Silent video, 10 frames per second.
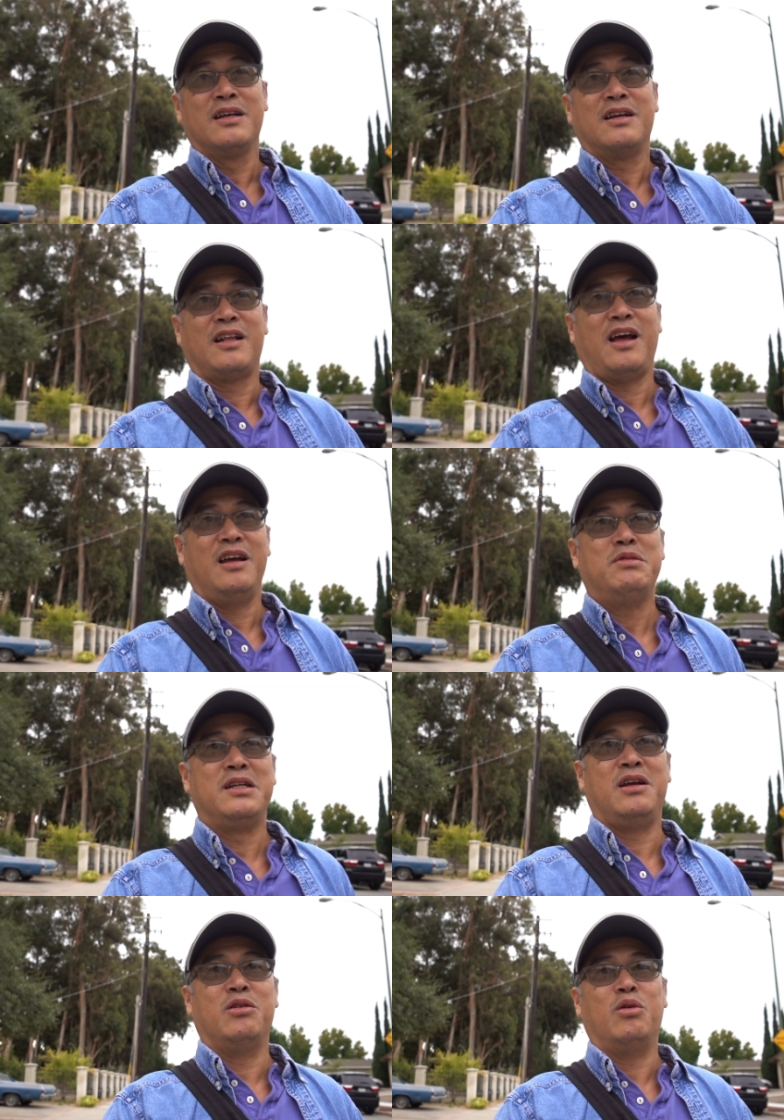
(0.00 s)
cơ thể mình
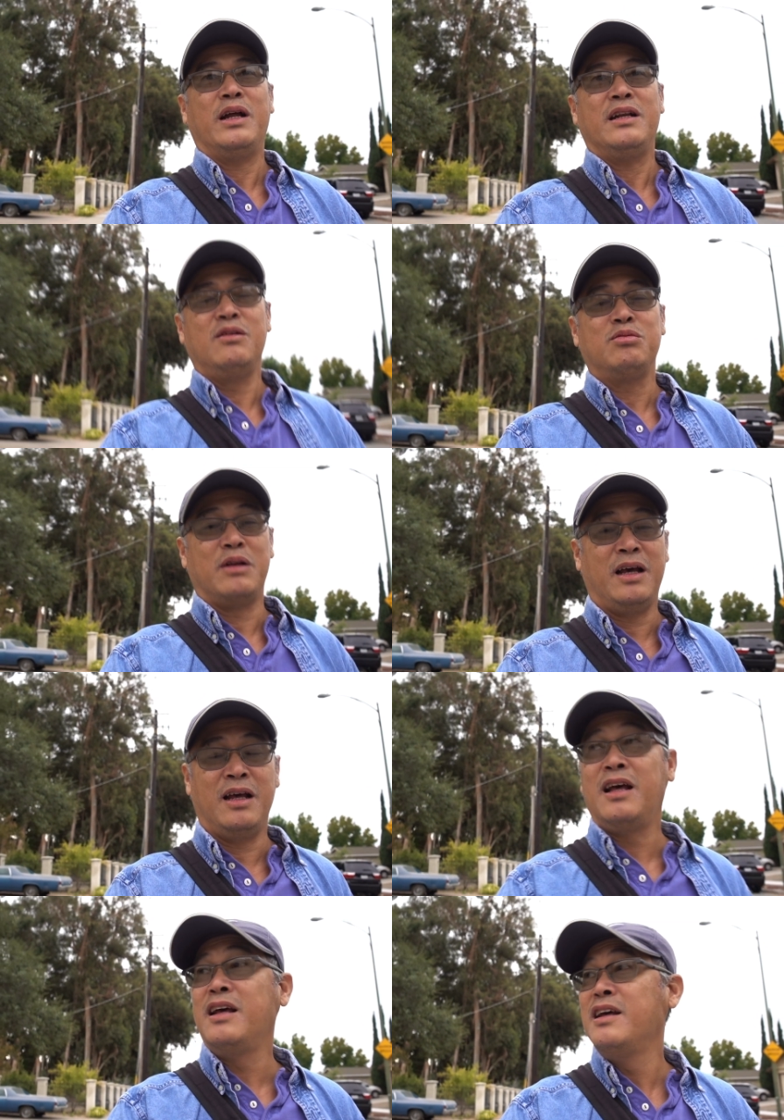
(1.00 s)
nhiều quá lúc
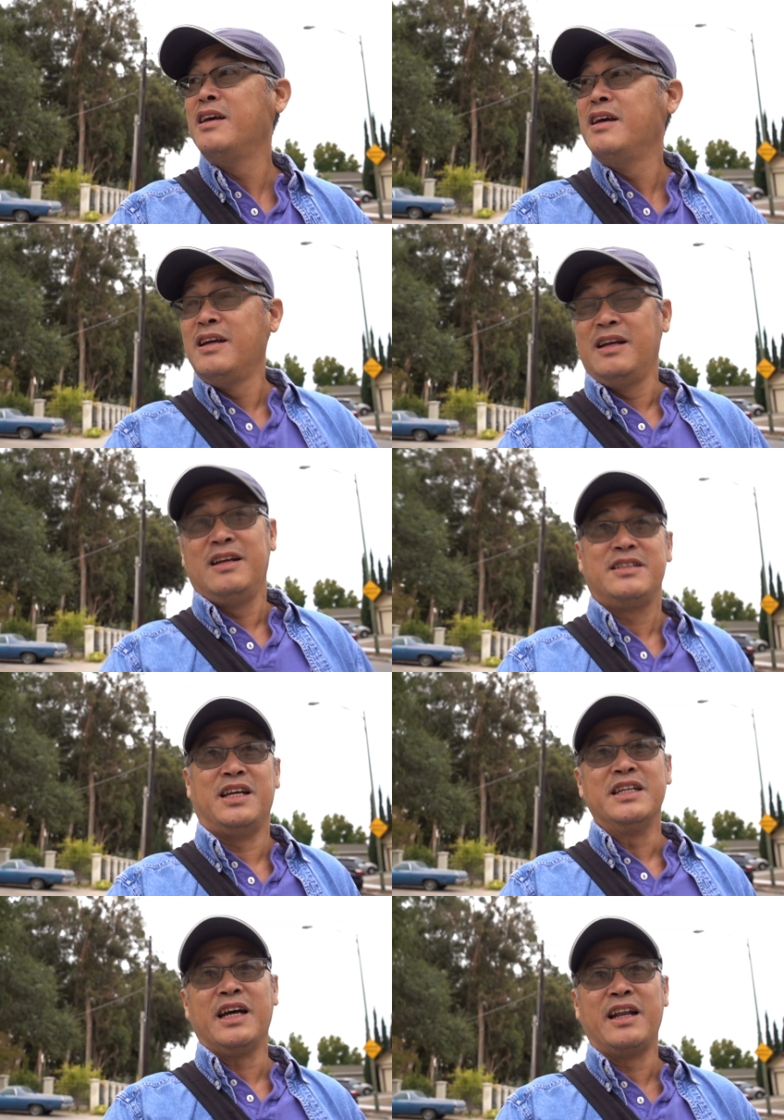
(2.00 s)

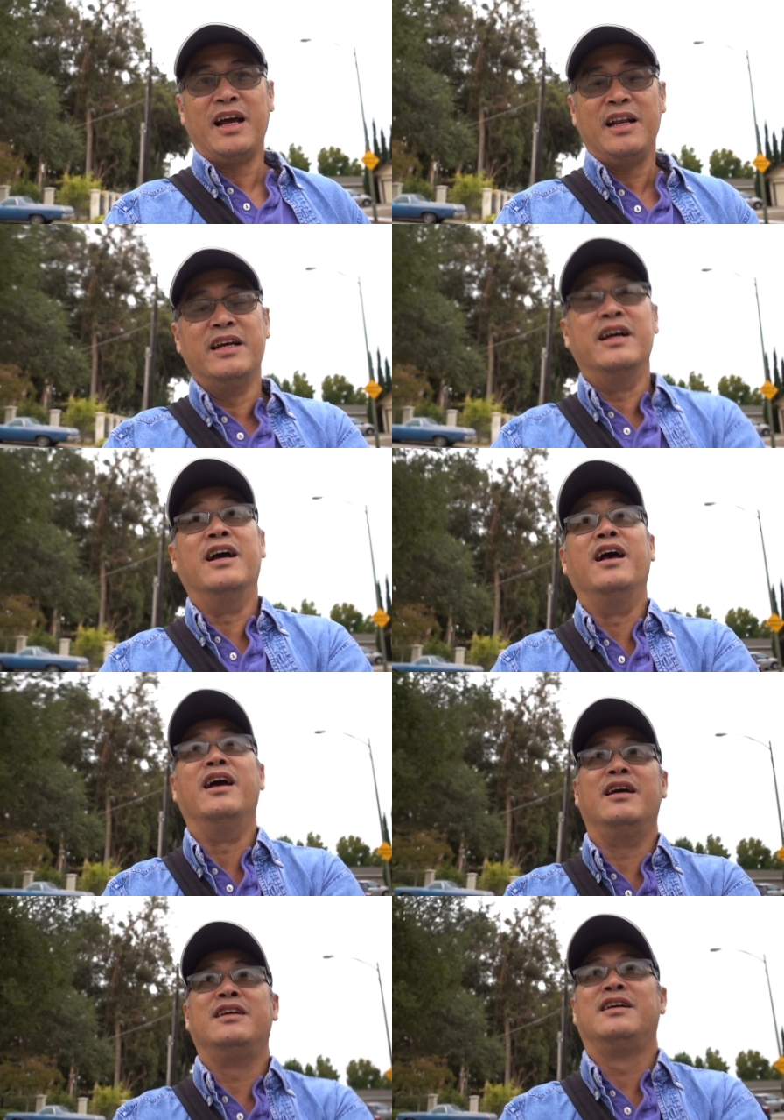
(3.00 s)
xỉn cái ná liền,
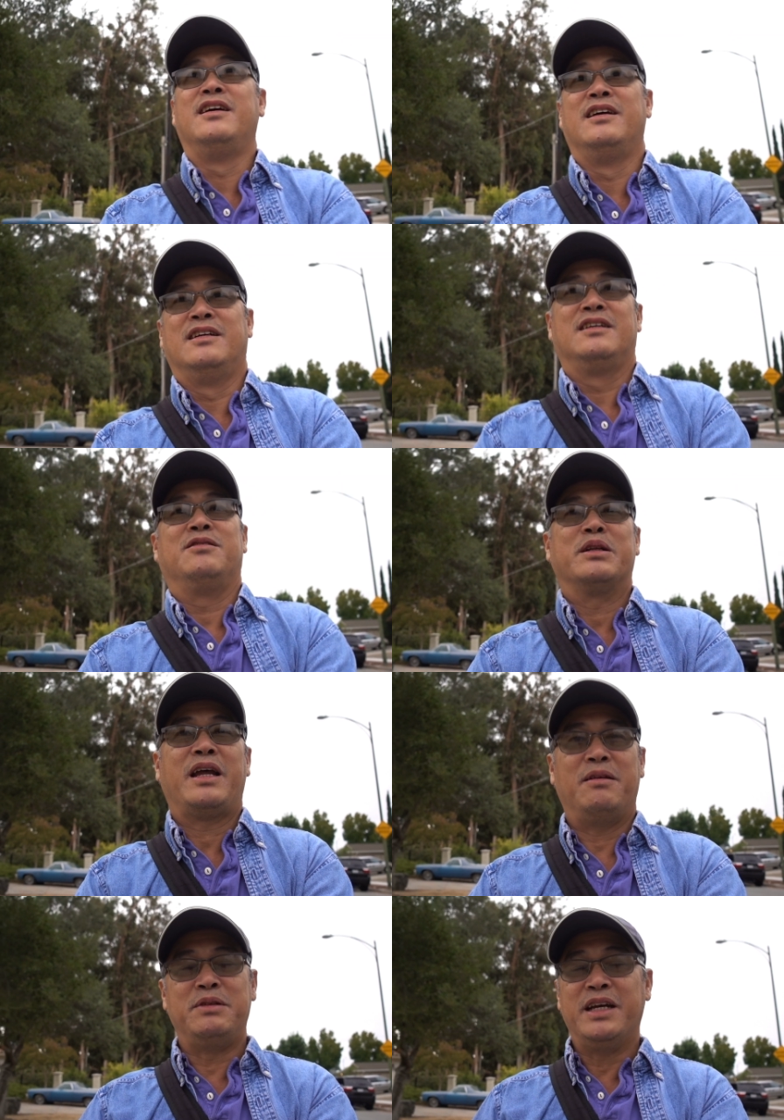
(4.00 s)
mà
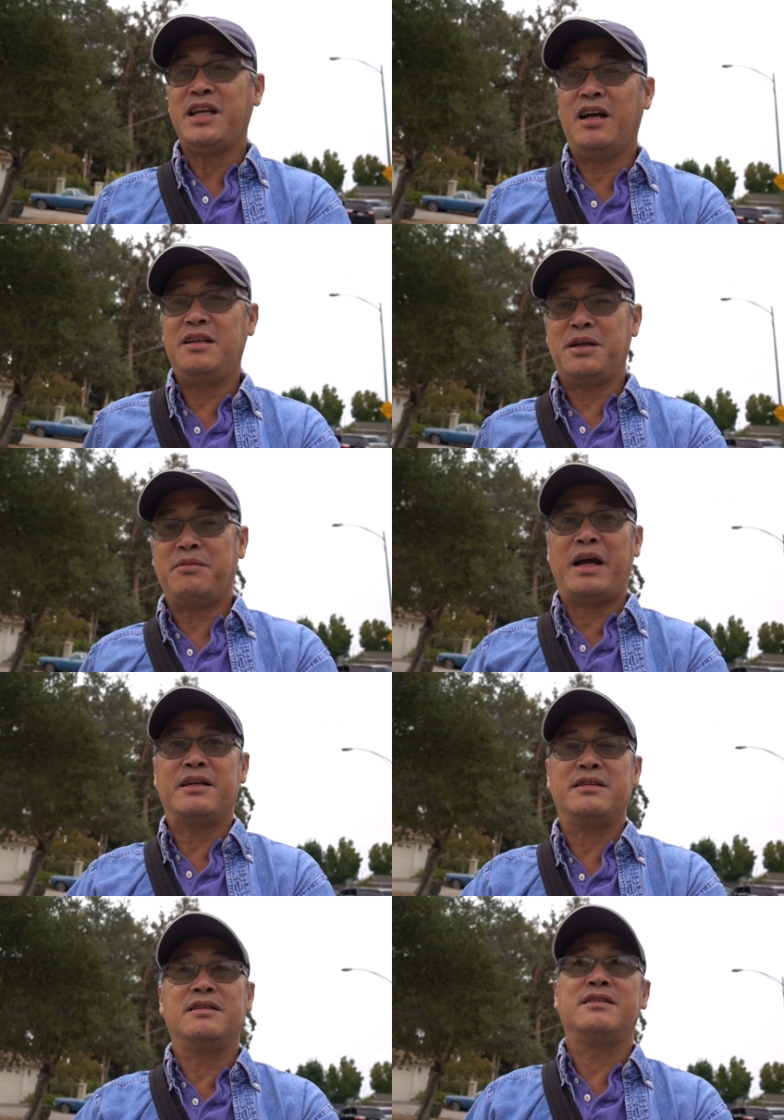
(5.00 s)
thèm dễ sợ lắm các bạn.